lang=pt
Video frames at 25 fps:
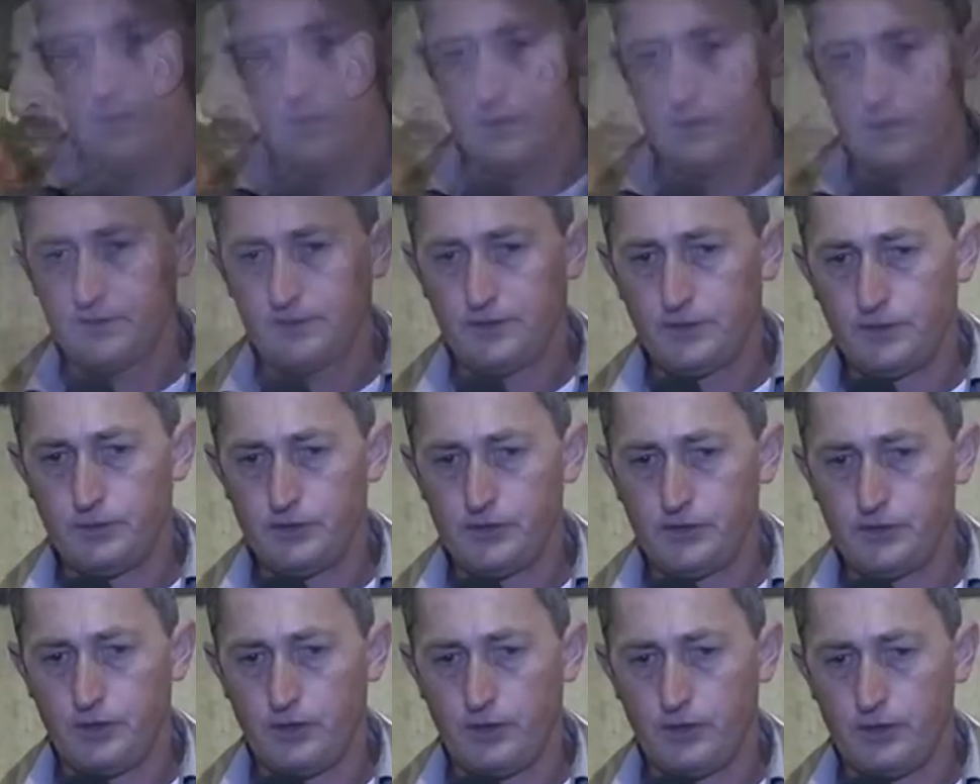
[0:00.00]
Questão
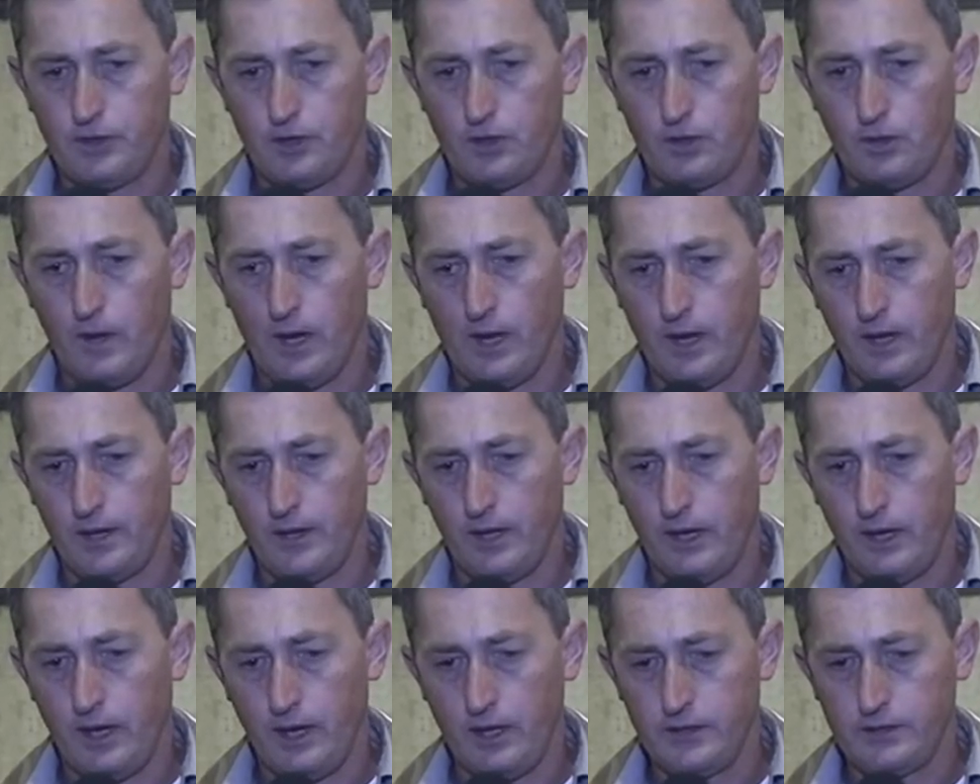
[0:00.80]
de, de
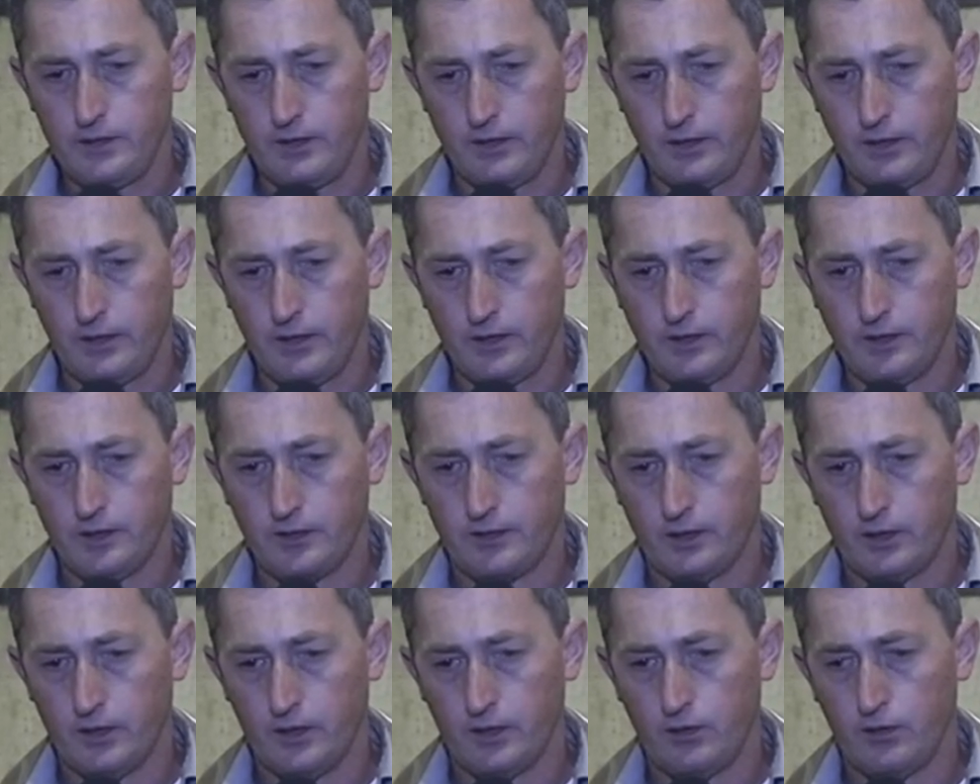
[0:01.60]
qualidade,
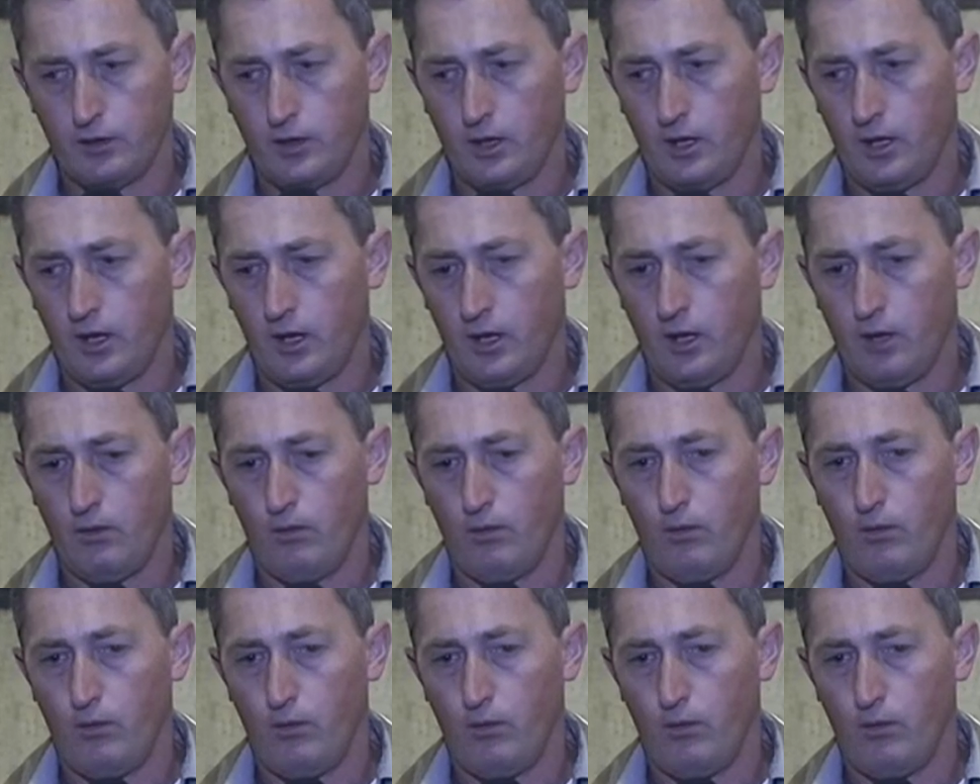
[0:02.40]
acreditando que